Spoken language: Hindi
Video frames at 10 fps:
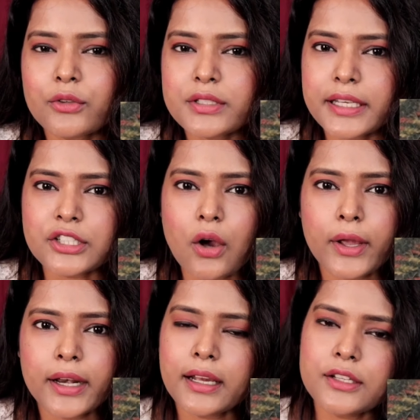तो सेशा
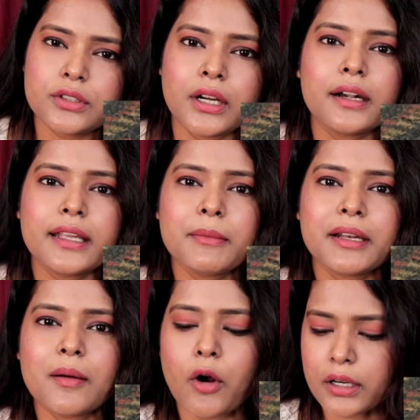ऑयल का जो थर्टी एम
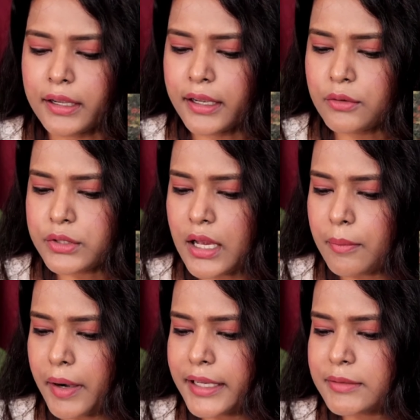का बॉटल है उसका
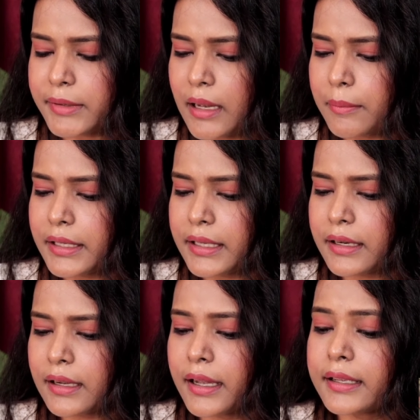प्राइस मैंने यहाँ पे लिख
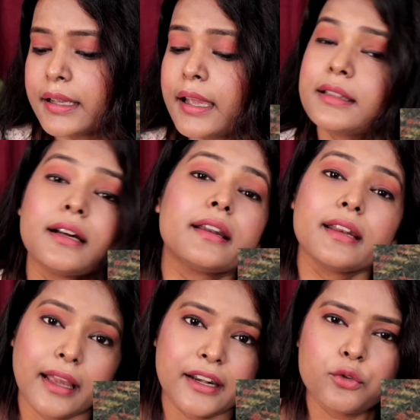रखा है ये है
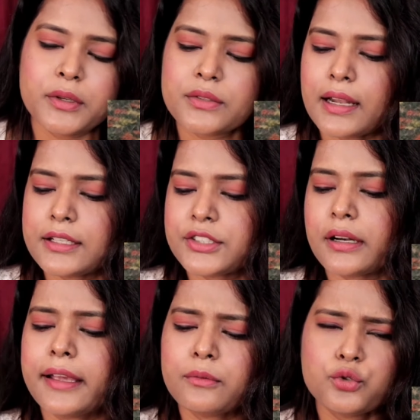थर्टी नाइन रुपीज फिलहाल चल
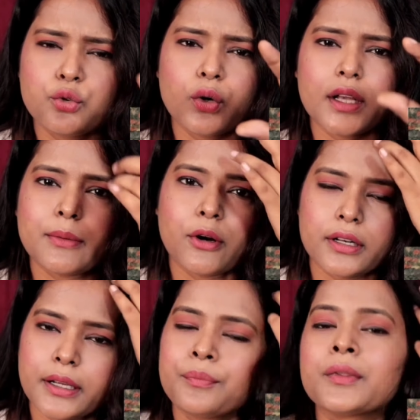रहा है एकदम छोटा सा
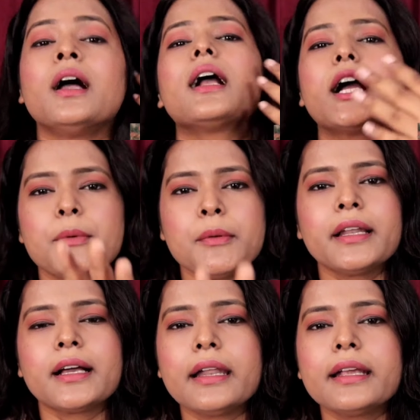बॉटल है कभी
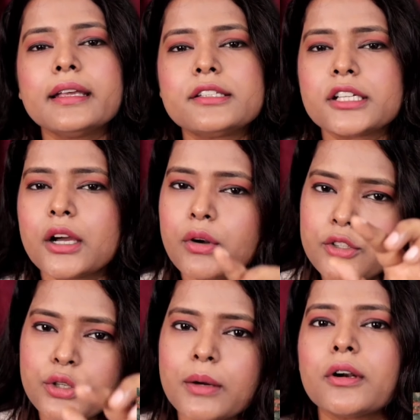भी लगाने की इच्छा
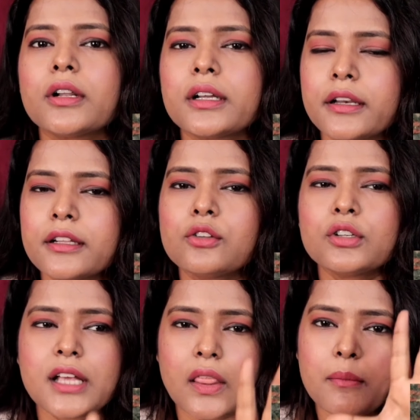होना छोटा बॉटल खरीद
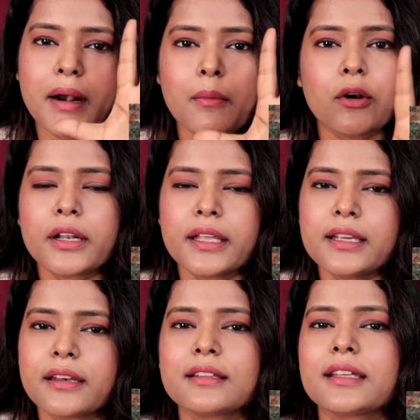लो ज्यादा बड़ा बॉटल
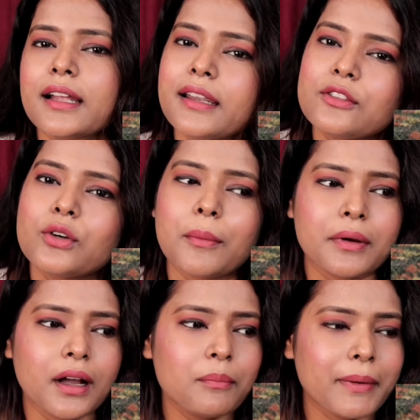नहीं खरीदने का नहीं तो
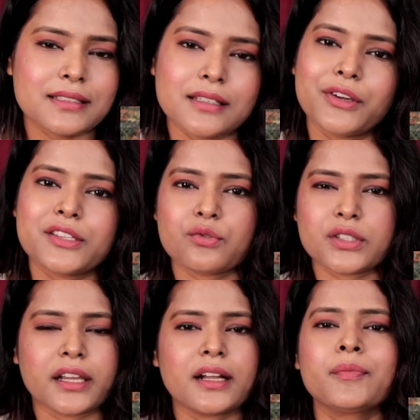आपका पैसा वेस्ट हो
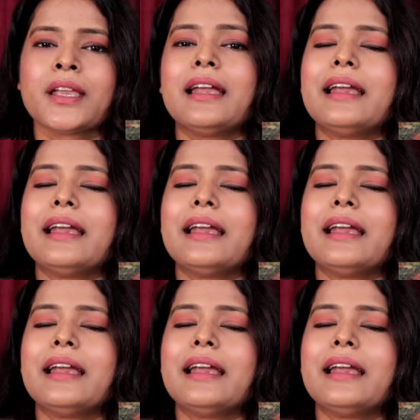जाएगा